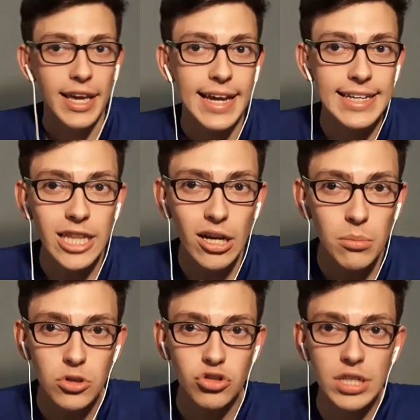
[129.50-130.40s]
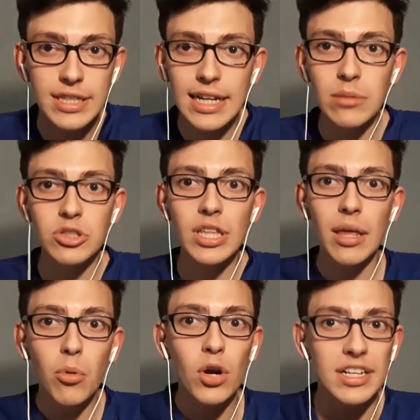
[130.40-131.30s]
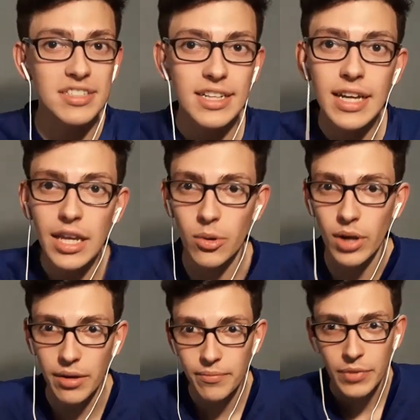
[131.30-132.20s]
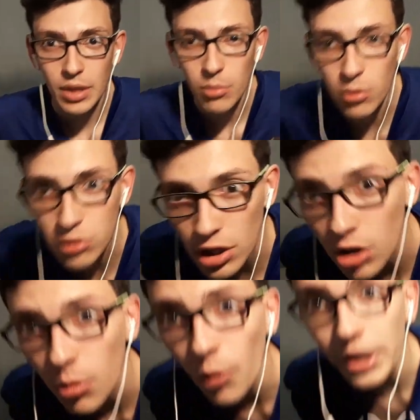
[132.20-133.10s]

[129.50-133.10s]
¿en qué estábamos? Que esta camiseta de boca es increíble. Ustedes como